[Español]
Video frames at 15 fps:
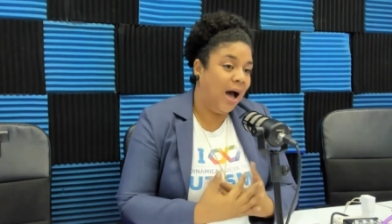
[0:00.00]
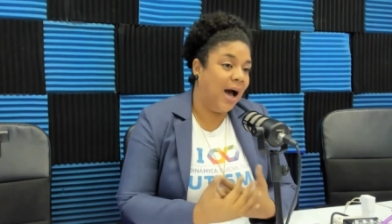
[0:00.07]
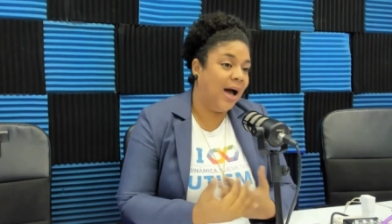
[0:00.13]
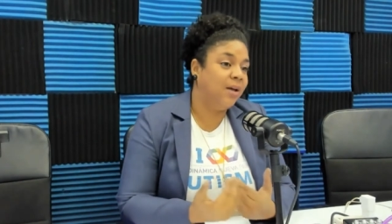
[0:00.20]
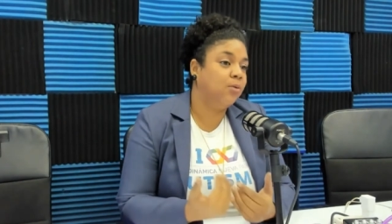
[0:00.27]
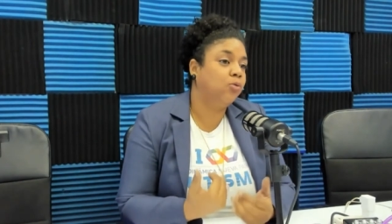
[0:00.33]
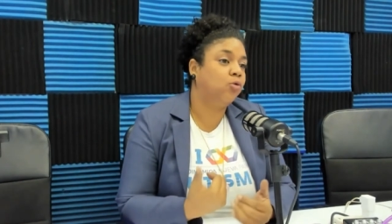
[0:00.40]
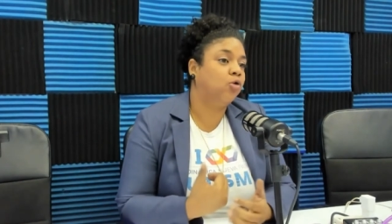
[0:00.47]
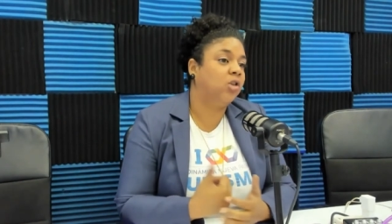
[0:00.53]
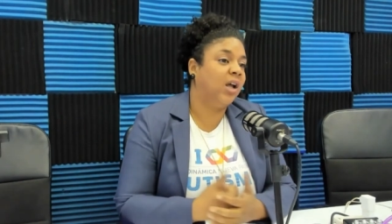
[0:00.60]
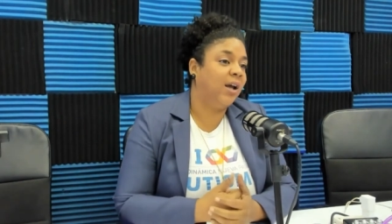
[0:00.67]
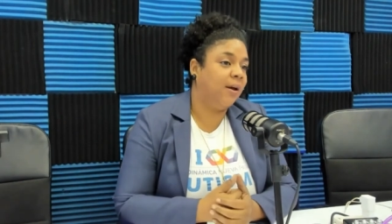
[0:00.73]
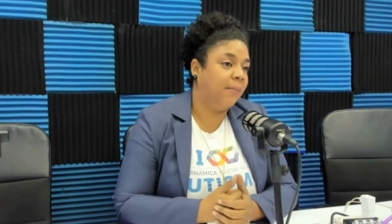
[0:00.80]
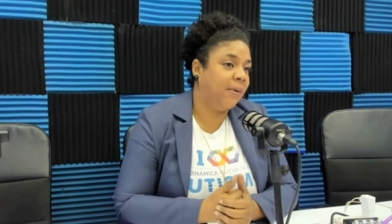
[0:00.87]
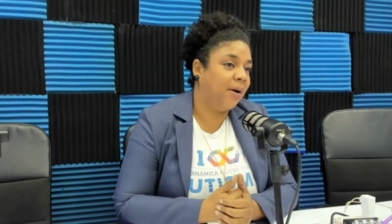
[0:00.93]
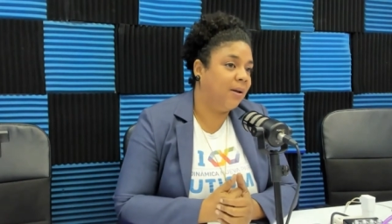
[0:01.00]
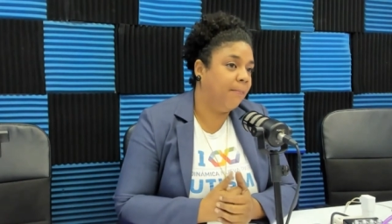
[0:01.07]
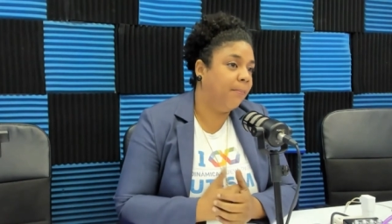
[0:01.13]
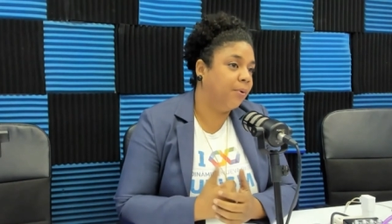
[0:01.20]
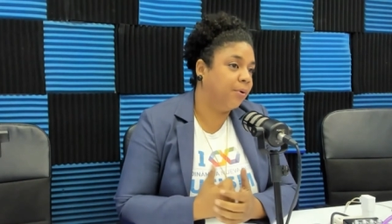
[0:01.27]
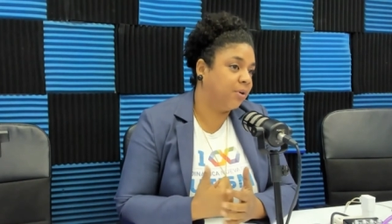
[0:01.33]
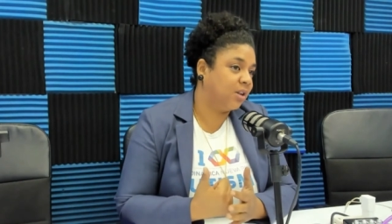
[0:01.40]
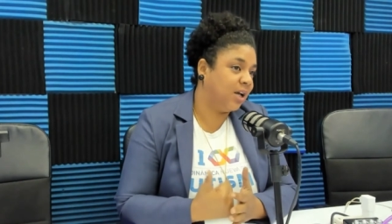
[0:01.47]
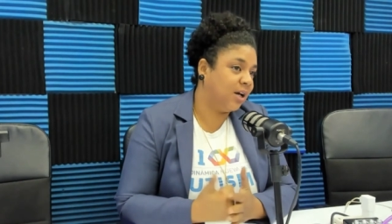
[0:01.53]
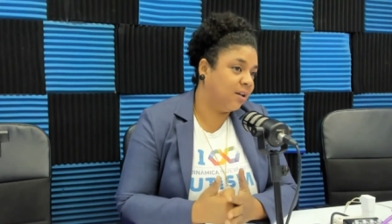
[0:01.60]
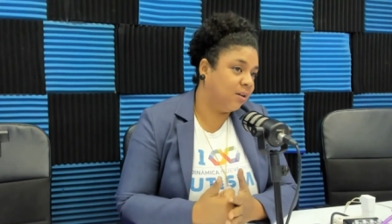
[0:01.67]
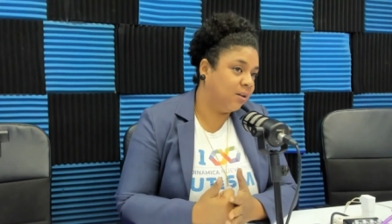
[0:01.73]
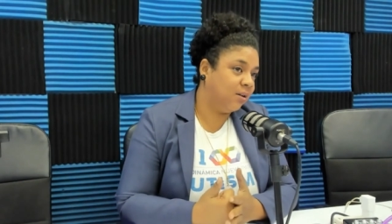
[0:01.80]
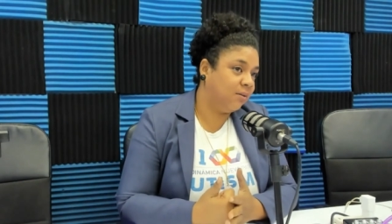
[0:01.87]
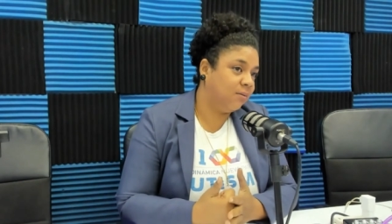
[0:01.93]
hay un tema
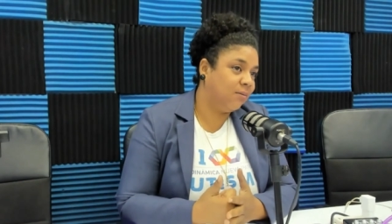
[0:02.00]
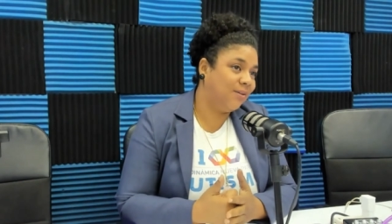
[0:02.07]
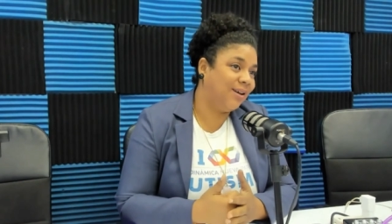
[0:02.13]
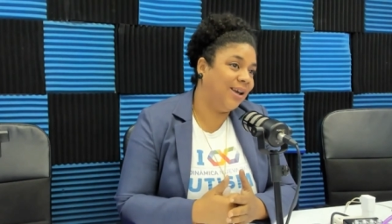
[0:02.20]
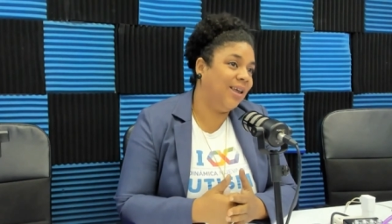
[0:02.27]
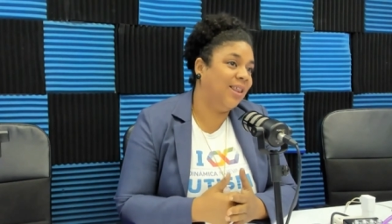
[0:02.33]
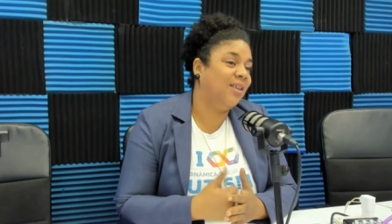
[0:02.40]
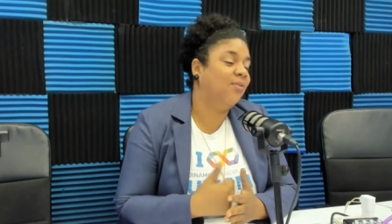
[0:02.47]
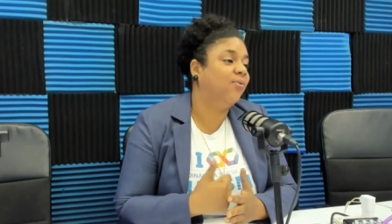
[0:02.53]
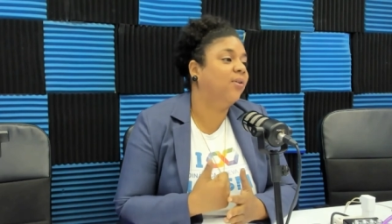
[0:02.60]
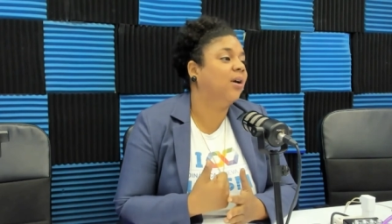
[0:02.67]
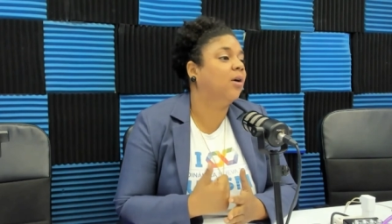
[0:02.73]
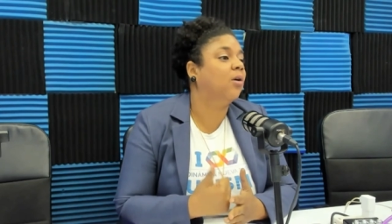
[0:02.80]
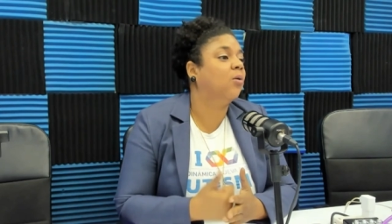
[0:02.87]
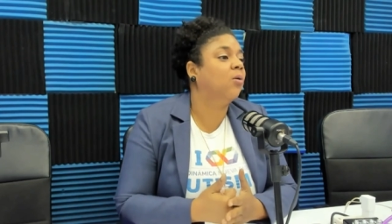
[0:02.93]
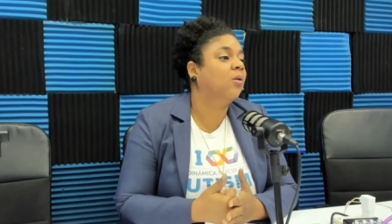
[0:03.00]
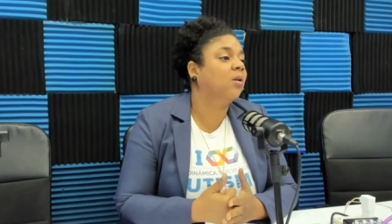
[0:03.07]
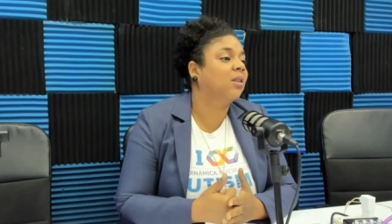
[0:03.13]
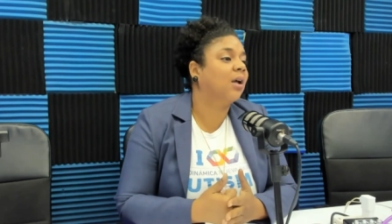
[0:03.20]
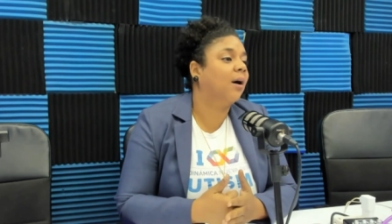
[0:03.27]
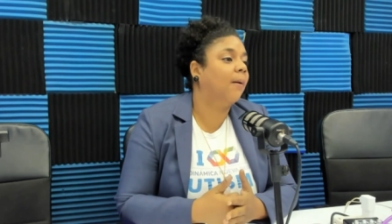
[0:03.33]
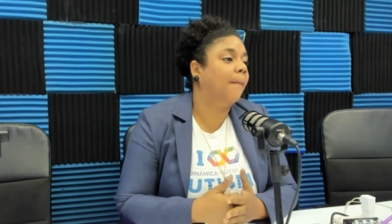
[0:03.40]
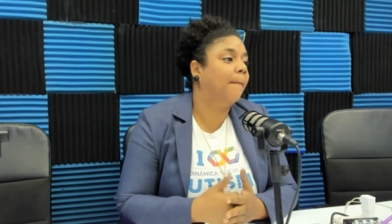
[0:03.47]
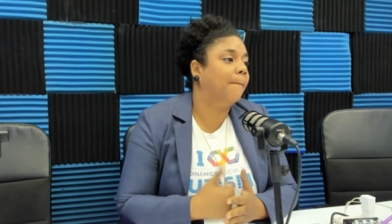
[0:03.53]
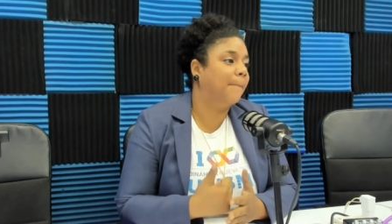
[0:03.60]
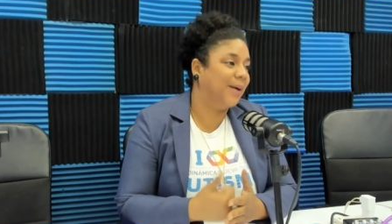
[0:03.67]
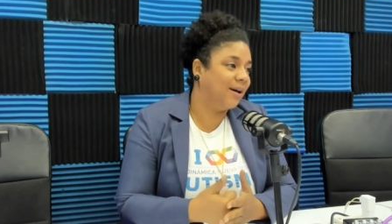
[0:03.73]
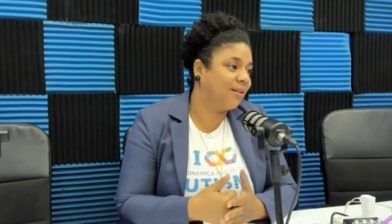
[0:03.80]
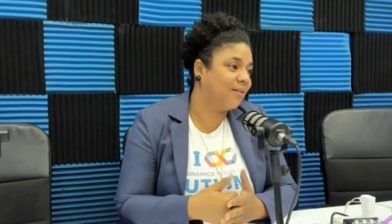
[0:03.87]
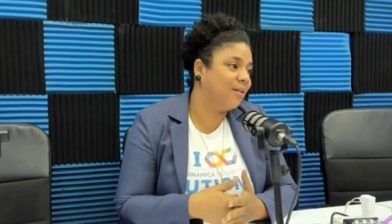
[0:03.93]
importante que dificulta
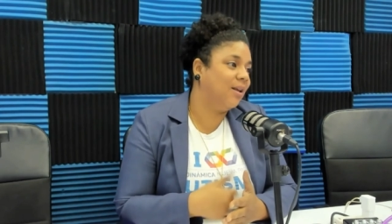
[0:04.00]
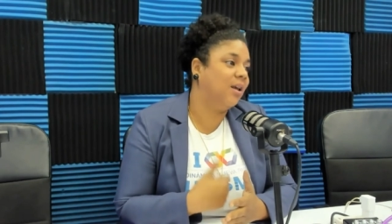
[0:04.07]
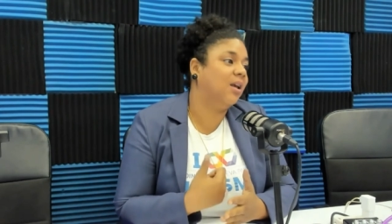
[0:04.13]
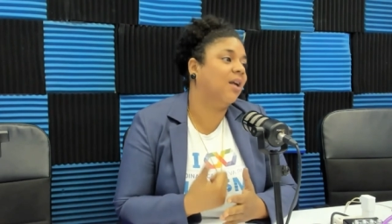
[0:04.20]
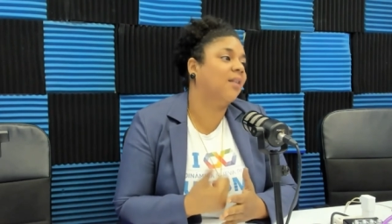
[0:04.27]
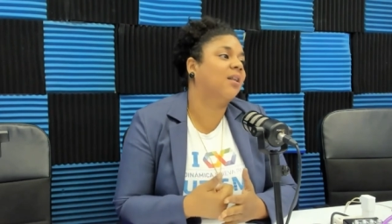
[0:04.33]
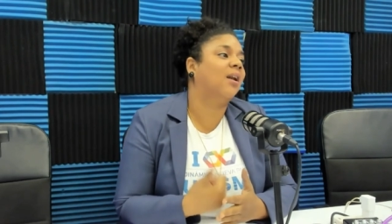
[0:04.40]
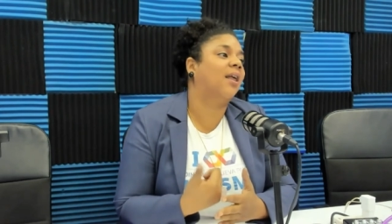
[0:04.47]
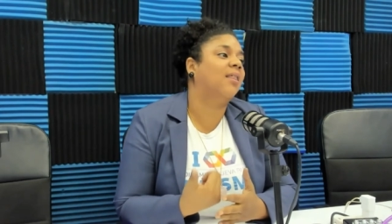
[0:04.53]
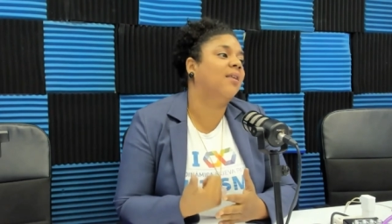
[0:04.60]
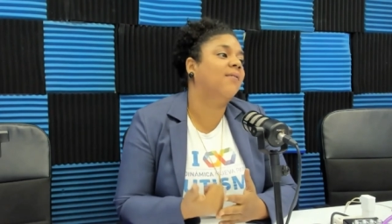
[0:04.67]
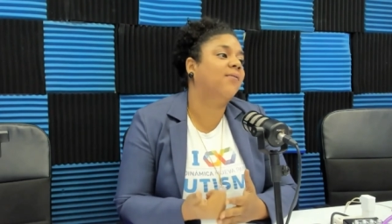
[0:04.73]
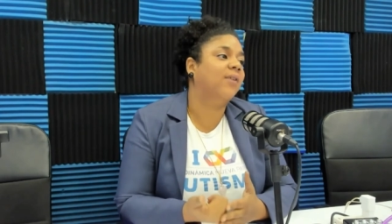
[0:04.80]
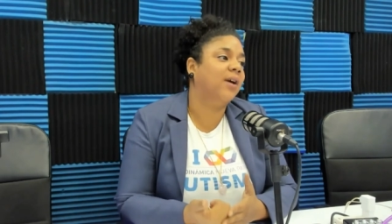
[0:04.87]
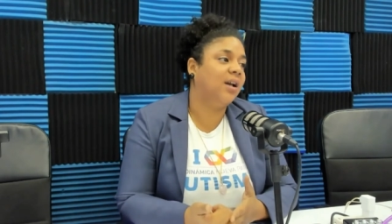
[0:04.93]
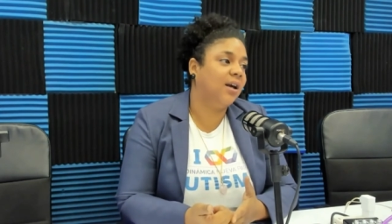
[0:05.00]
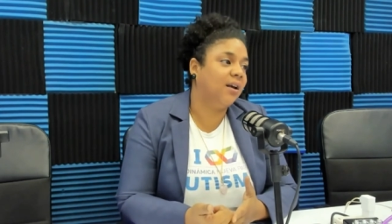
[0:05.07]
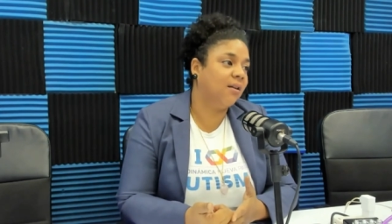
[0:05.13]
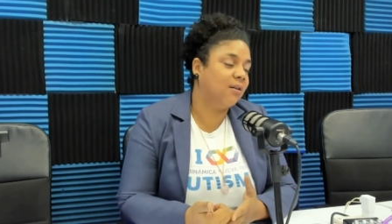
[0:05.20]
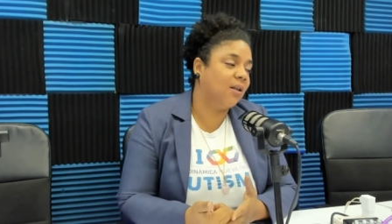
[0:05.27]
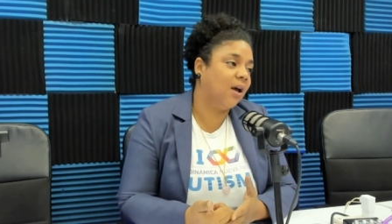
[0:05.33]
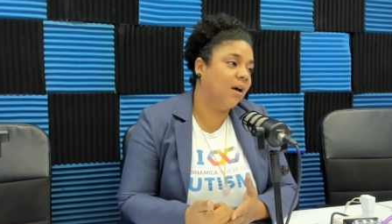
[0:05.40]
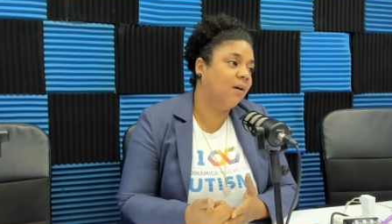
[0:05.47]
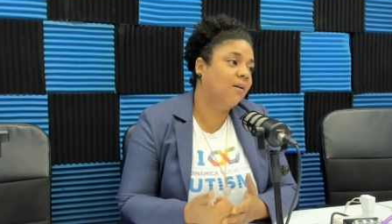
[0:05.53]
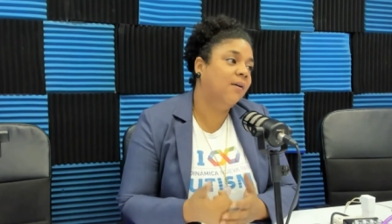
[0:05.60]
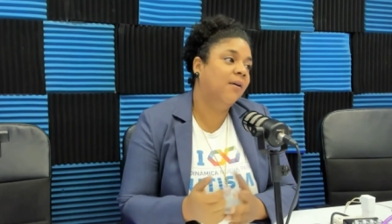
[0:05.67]
más y que hace la diferencia